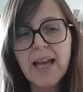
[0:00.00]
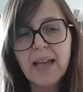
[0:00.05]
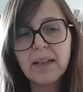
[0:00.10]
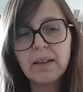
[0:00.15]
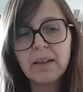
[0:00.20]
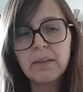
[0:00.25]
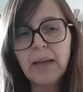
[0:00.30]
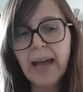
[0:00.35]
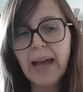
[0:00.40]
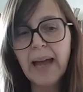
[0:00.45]

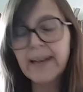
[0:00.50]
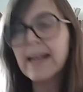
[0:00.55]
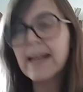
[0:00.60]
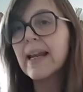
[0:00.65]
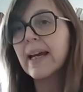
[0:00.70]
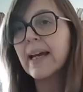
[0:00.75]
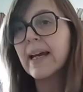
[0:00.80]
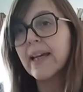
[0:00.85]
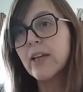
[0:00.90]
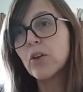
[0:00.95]
han,
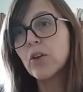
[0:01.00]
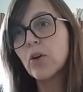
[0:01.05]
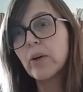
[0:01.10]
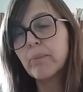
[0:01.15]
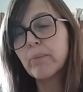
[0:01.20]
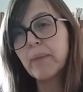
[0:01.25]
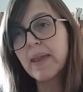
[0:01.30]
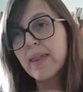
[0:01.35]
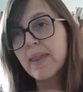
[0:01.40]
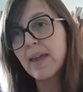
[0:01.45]
elegido,
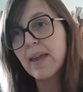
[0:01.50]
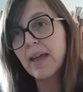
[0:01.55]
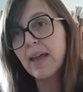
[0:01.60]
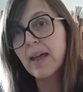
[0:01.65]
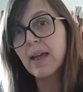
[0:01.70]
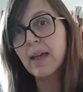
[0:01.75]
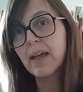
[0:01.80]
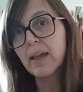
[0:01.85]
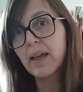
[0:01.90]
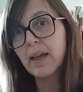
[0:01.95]
en vez
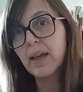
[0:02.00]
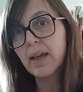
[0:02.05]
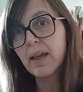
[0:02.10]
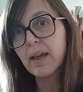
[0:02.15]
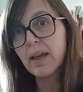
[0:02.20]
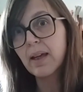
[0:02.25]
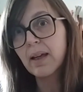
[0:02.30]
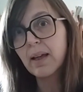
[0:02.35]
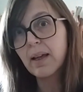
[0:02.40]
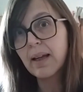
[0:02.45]

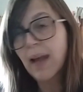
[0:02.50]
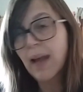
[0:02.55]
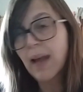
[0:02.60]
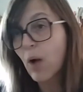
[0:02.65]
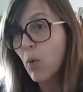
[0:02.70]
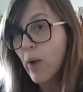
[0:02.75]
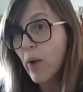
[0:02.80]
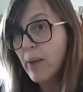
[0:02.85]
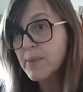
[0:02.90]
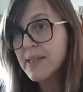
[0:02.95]
de
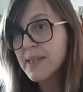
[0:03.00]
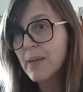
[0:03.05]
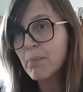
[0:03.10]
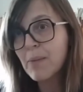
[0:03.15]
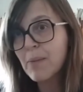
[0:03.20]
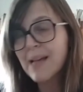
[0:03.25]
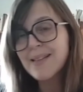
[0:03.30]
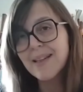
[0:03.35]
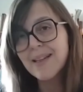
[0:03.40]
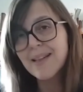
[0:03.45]
la web,
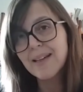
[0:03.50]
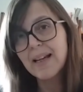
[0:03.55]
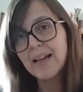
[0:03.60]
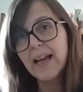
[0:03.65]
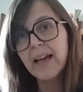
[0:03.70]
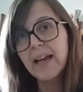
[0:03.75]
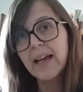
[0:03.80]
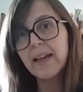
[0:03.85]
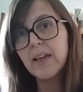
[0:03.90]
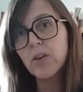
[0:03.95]
sin más, han
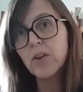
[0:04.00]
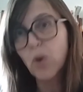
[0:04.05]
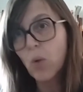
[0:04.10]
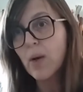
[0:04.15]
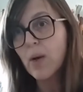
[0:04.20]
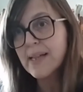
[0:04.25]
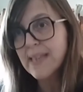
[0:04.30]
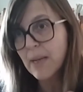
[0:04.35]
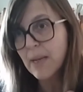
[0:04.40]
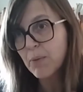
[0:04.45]
elegido el
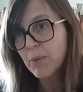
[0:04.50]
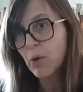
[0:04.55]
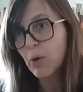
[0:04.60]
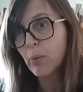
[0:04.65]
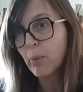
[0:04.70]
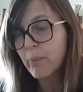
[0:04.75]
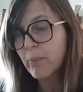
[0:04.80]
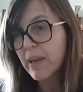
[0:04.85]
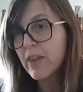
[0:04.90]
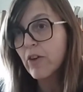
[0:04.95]
WhatsApp
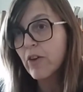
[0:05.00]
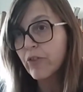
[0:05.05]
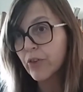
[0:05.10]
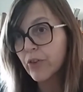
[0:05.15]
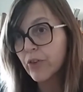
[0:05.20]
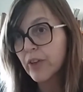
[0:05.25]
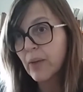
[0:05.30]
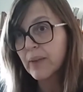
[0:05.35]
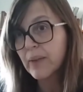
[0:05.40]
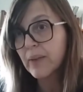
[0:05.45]
como medio
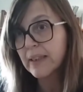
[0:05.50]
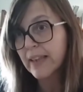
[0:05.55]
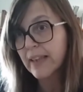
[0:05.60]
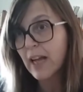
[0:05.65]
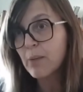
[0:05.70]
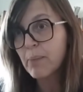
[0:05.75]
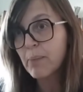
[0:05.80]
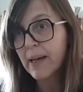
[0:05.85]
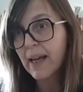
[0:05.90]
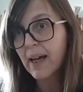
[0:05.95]

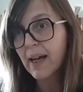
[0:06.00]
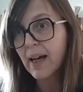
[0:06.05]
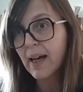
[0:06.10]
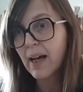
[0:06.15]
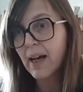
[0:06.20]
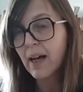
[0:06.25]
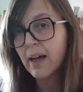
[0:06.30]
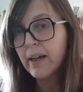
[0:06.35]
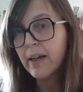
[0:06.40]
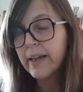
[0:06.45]
fundamental
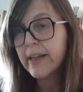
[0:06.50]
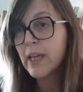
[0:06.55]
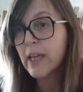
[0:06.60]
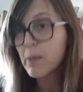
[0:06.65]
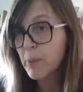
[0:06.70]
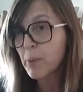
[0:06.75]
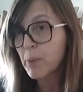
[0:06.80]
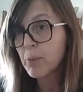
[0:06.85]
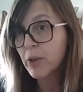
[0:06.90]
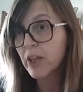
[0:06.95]
para
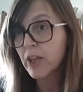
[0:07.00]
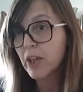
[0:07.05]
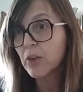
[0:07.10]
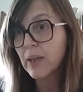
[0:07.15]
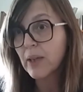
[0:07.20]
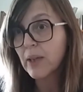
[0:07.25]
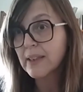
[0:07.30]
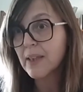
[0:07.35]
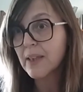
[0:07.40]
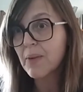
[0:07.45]
ir
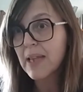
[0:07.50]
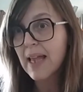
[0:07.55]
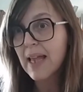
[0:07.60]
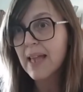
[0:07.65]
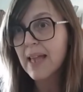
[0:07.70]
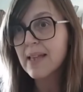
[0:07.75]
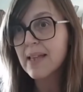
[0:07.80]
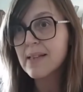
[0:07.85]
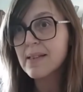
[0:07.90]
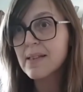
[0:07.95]
proponiendo
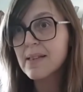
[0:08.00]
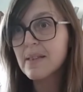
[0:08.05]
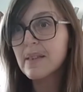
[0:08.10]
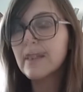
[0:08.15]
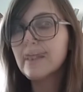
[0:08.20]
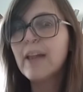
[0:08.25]
actividades.